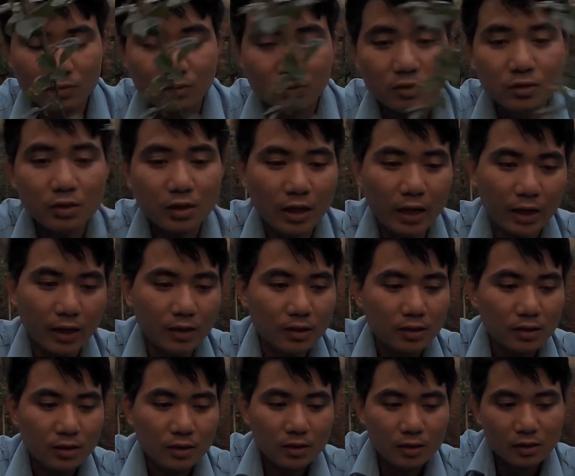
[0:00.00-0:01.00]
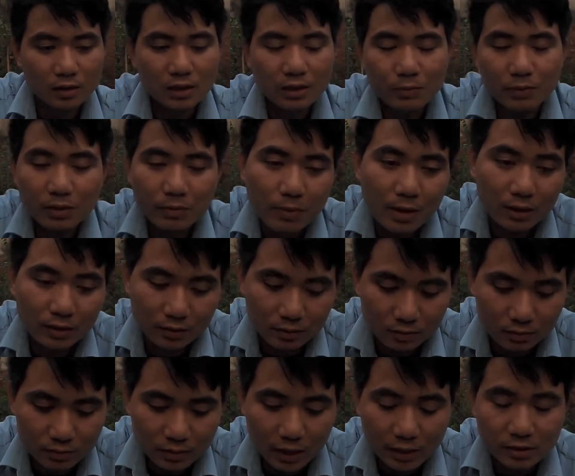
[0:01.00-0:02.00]
như thế này khi mà các bạn
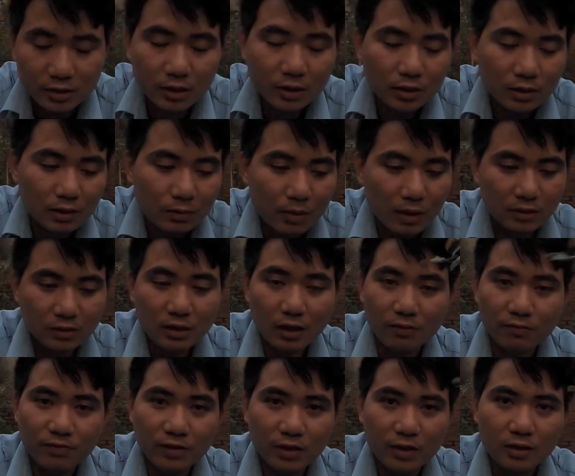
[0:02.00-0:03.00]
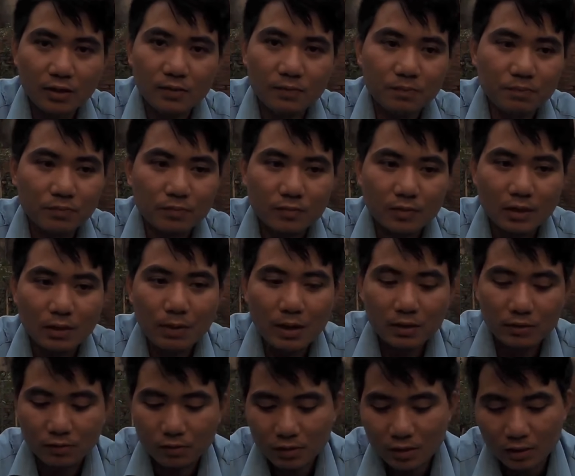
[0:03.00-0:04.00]
cành chiết ấy các bạn nhận về các
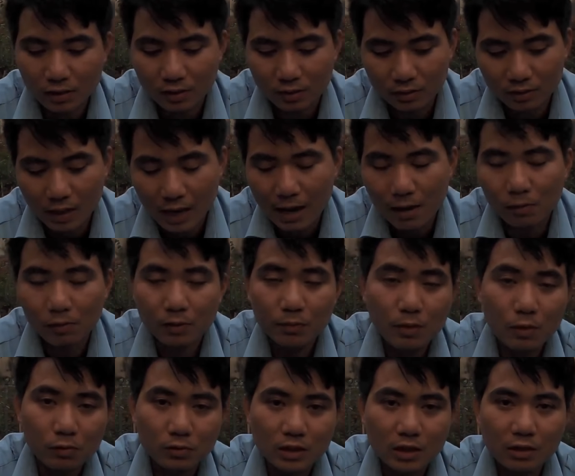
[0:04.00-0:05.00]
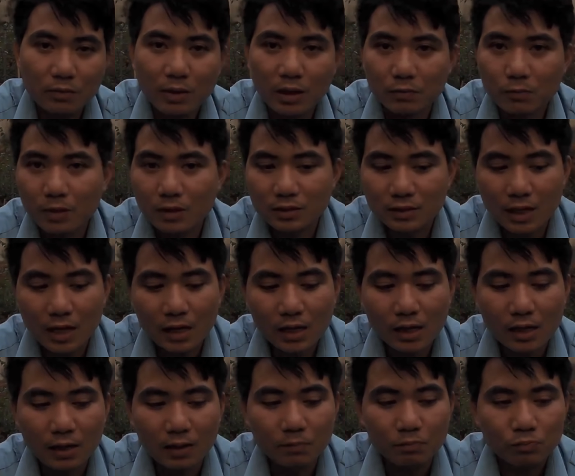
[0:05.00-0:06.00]
bạn có thể tháo cái bầu ra các bạn quan sát
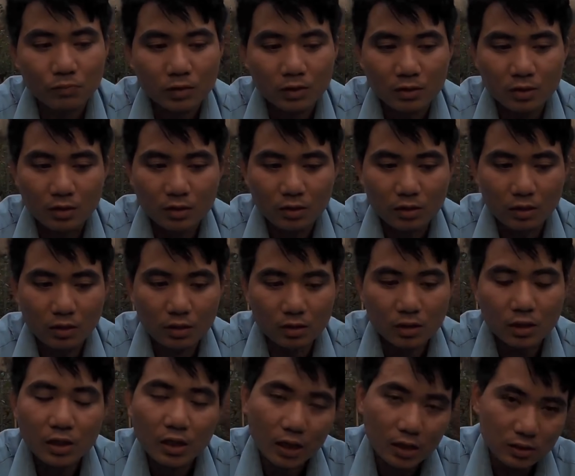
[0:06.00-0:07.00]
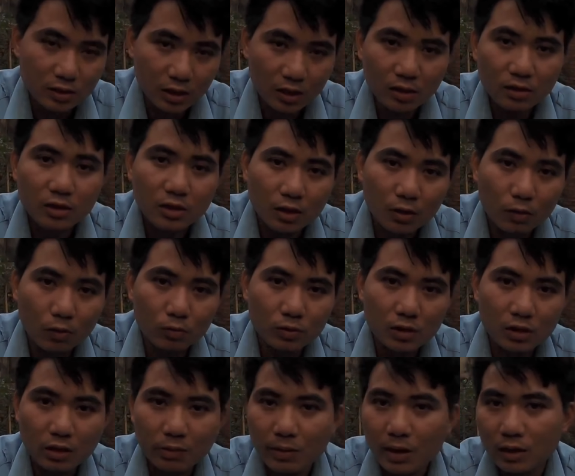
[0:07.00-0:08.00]
là à, cây này dễ nhiều
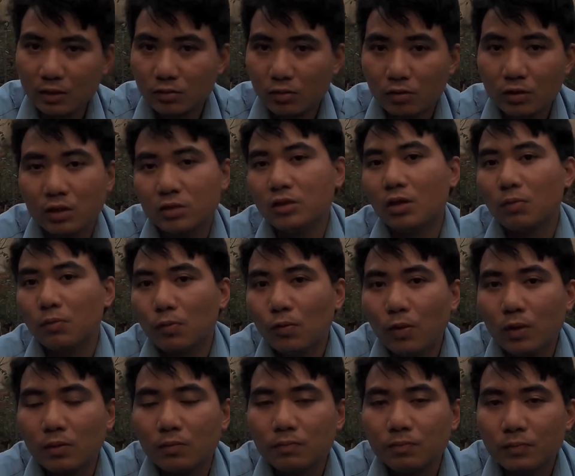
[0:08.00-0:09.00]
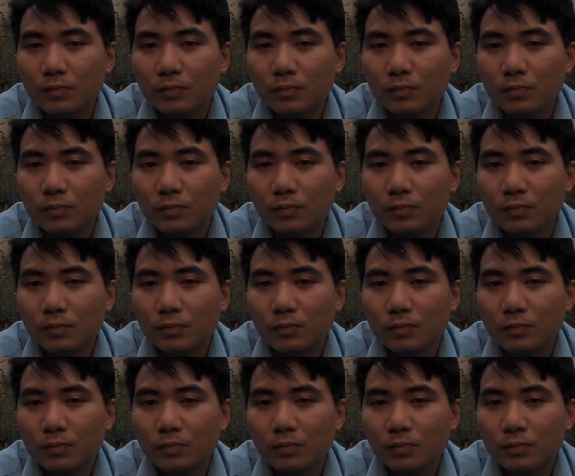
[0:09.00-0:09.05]
thì các bạn có thể trồng luôn.